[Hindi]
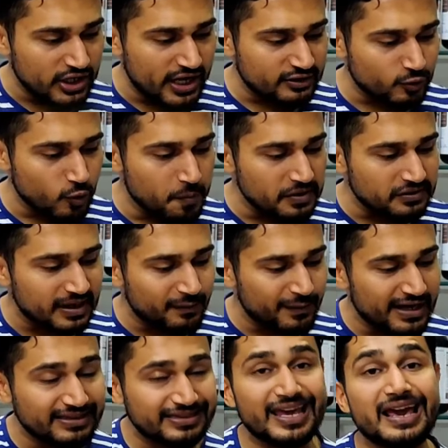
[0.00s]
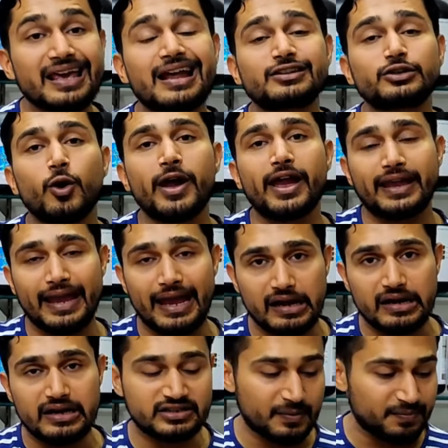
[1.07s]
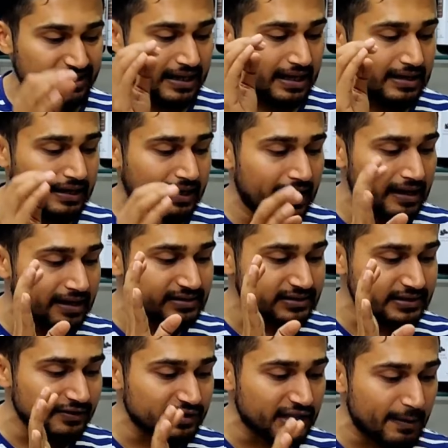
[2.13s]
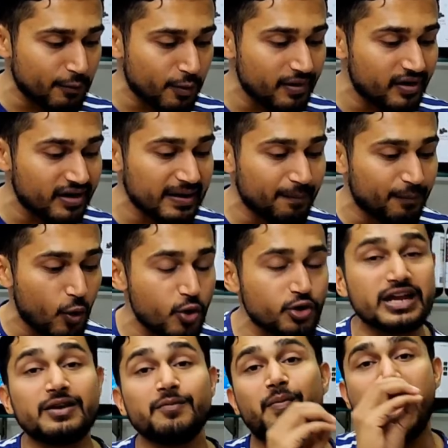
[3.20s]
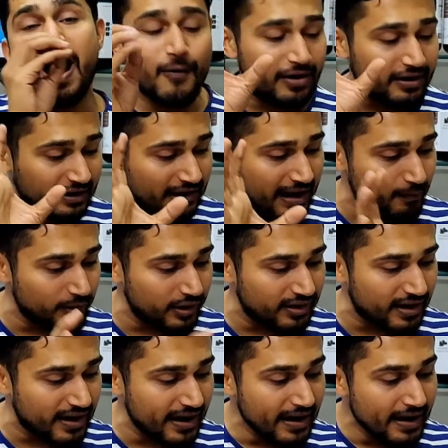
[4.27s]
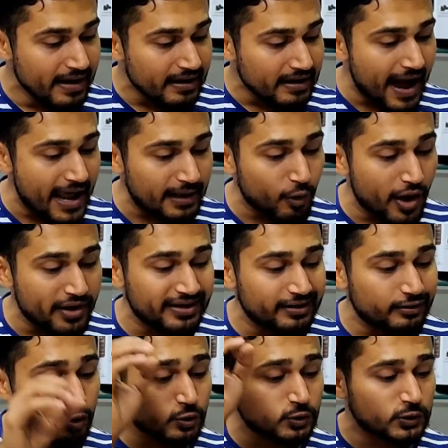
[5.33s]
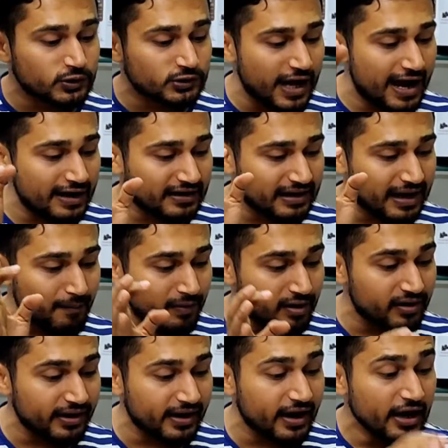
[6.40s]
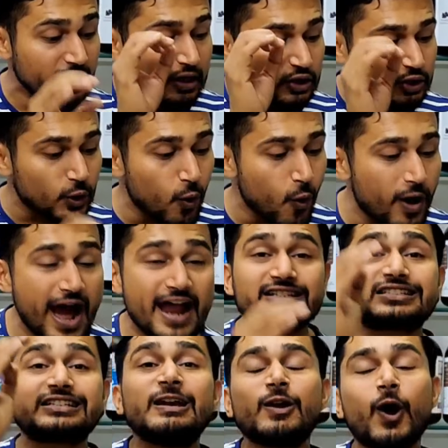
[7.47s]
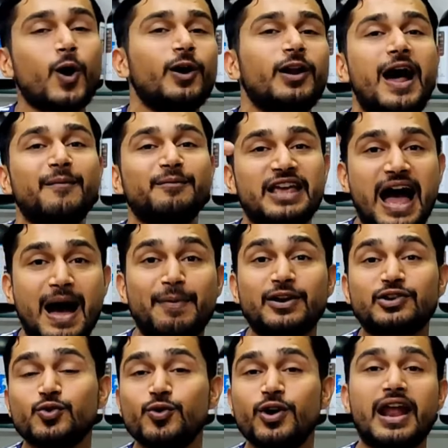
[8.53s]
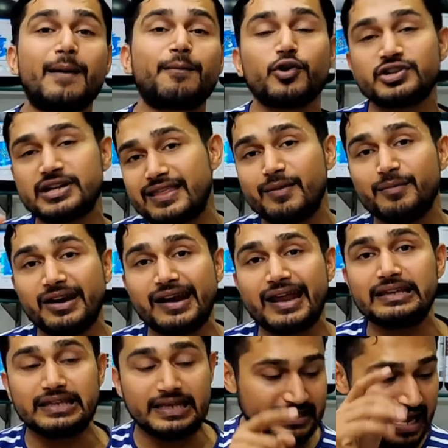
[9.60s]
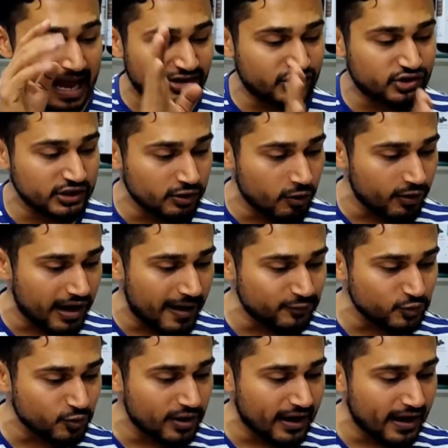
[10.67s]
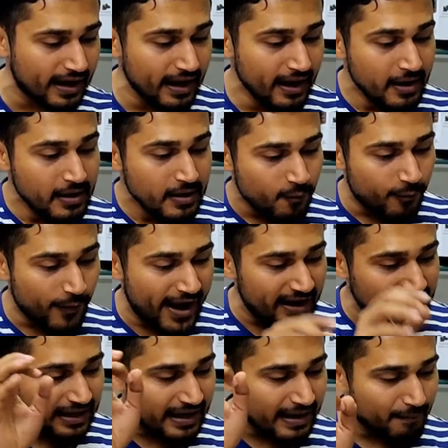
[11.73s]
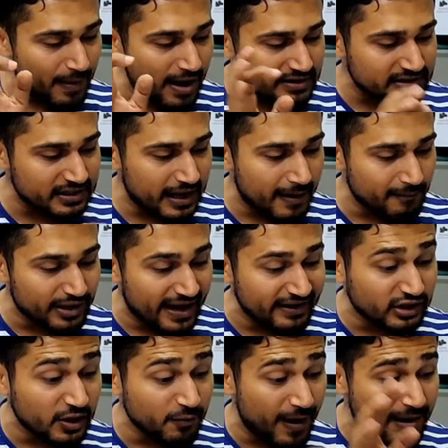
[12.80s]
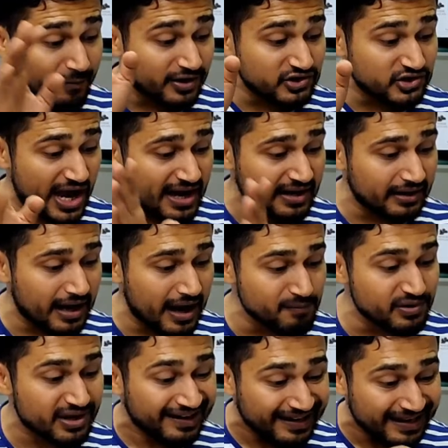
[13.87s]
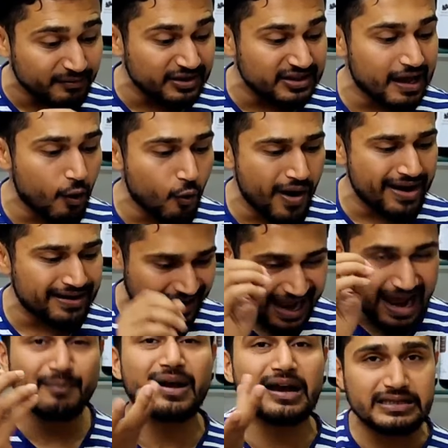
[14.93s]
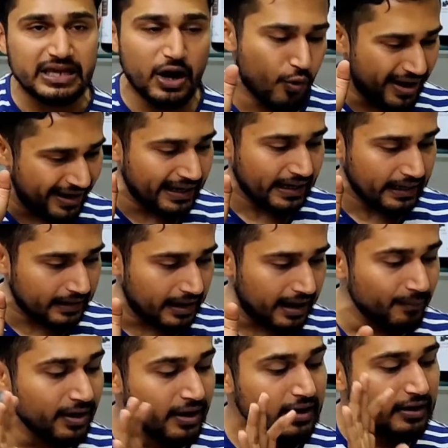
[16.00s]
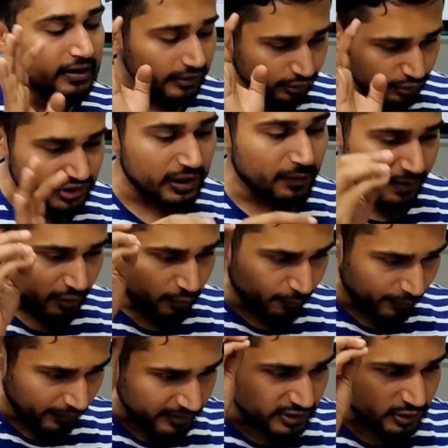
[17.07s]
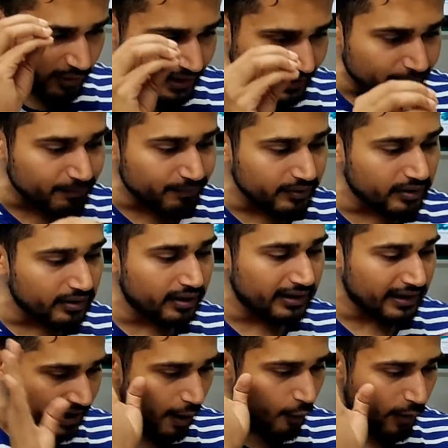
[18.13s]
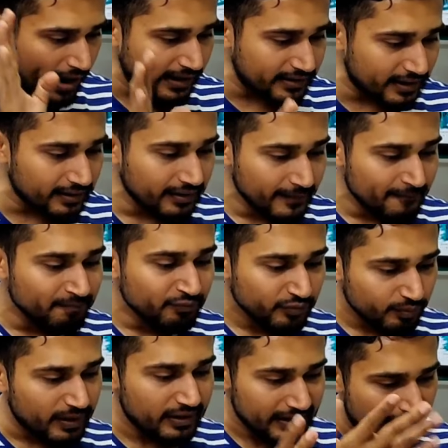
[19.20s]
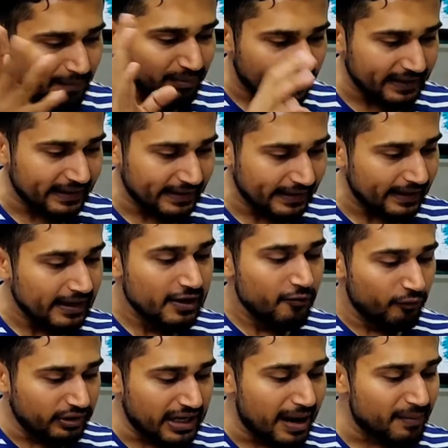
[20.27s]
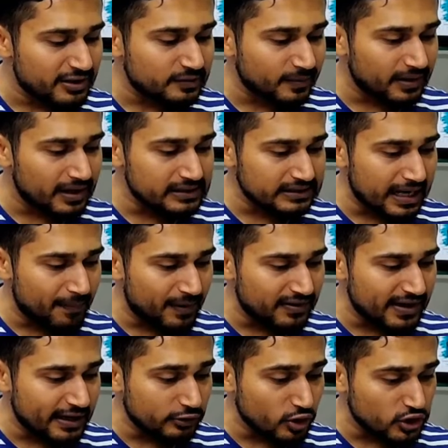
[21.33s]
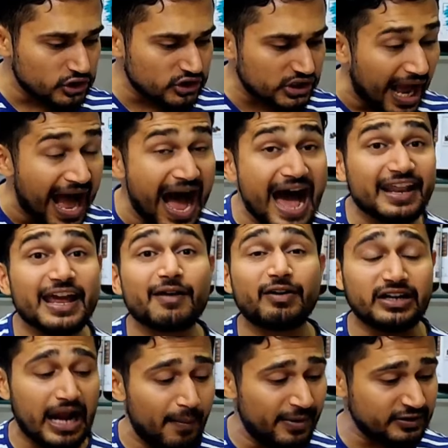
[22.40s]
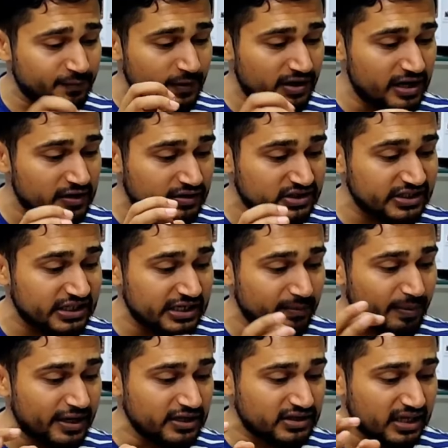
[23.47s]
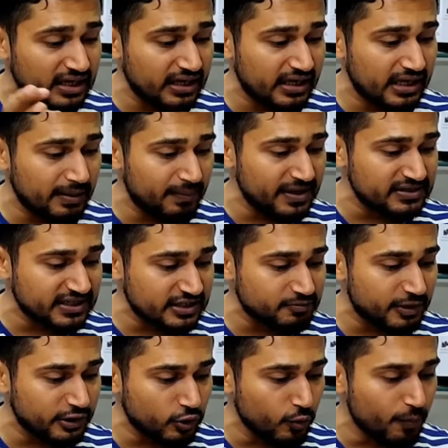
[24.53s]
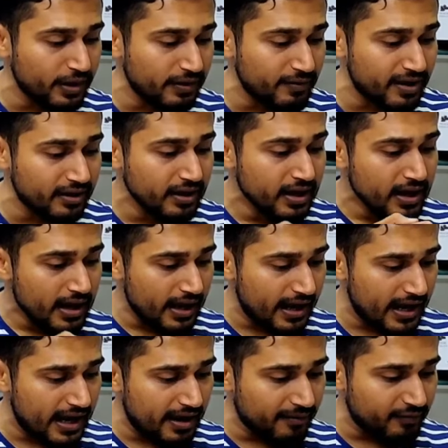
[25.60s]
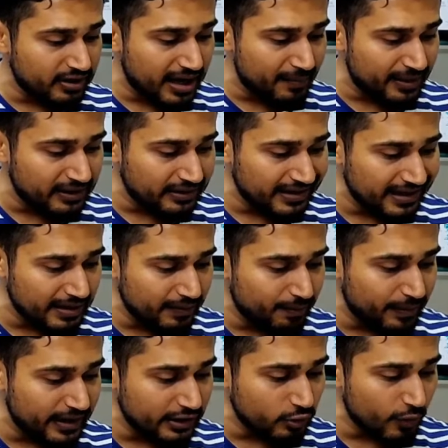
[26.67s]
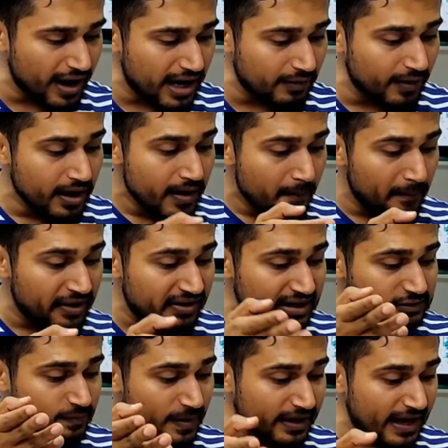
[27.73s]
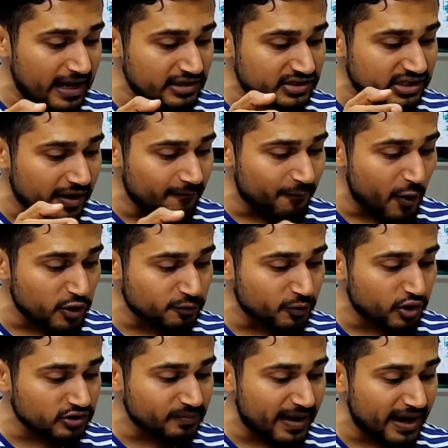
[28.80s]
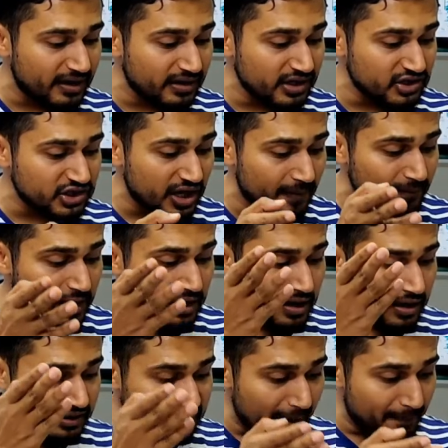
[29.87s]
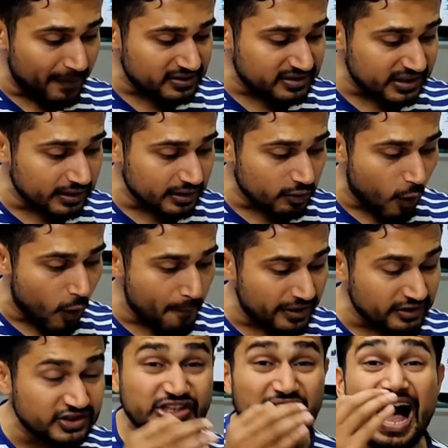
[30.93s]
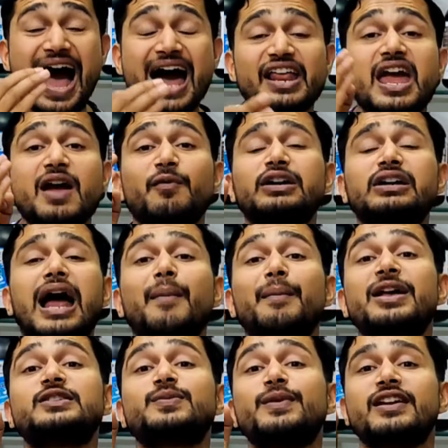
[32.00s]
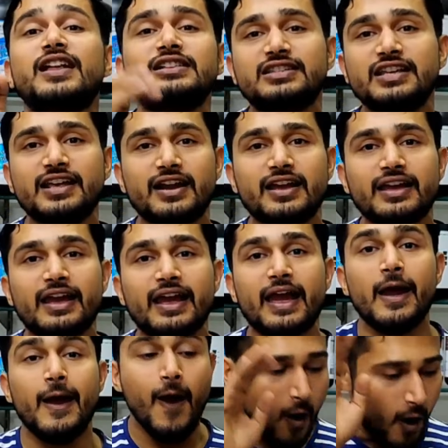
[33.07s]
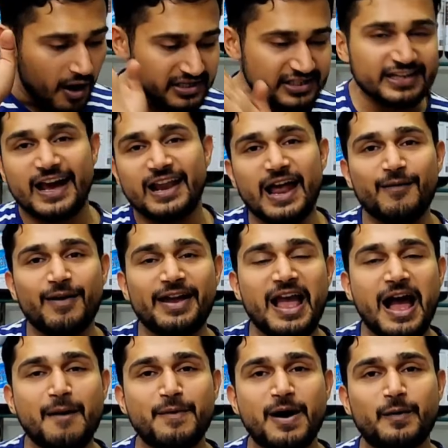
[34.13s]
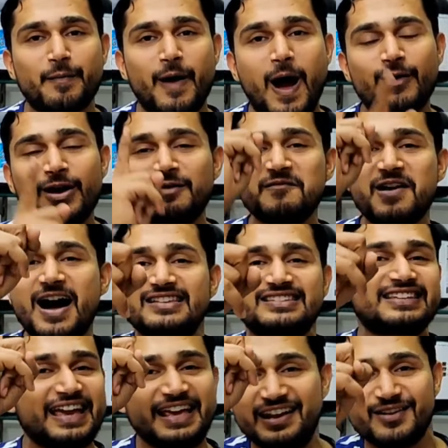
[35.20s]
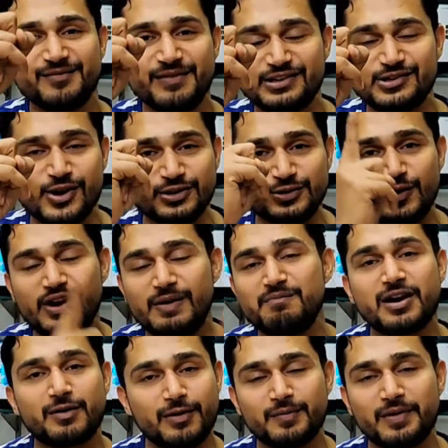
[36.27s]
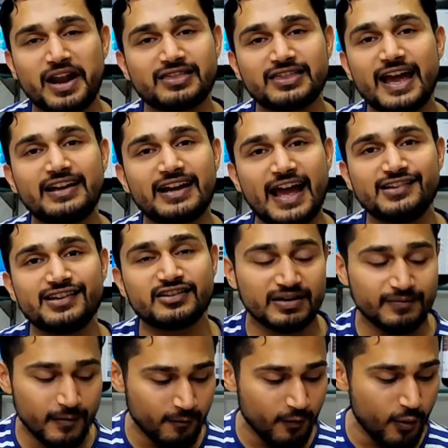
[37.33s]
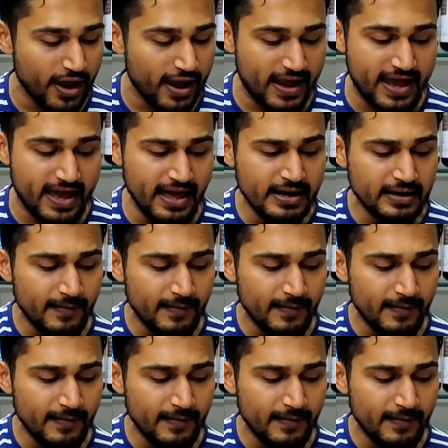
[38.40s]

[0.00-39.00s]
तो छह स्कूप की सर्विंग है तेरह सौ एक कैलरी सबसे ज्यादा कैलरीज के अंदर आपको मिल रही है प्रोटीन बावन ग्राम मिल रहा है कार्बोहाइड्रेट दो ग्राम मिल रहे हैं शुगर जीरो ग्राम यहां पर शुगर आपको ज्यादा मिल रही थी यहां जीरो ग्राम शुगर है फैट है पांच ग्राम डाइट्री फाइबर चार ग्राम क्रेटीन भी दिया हुआ है नाम का दिया हुआ है एक ग्राम तो चल पर फिर भी जो है लिखा हुआ है इधर पर नाम क्या यही है विटामिन मिनरल्स यहां पर देखें तो सारे विटामिन मिनरल सी बी थ्री ई बी सिक्स बी टू बी वन ए विटामिन डी बी ट्वेल्व मिनरल्स में कैल्शियम फोस्फोरस मैग्नीशियम यहां पर जिंक कॉपर सारे विटामिन मिनरल्स दे रखे हैं और इसके अलावा यहां पर पावर मास गेनर में जो इसको नंबर वन बनाता है डाइजेशन में वो है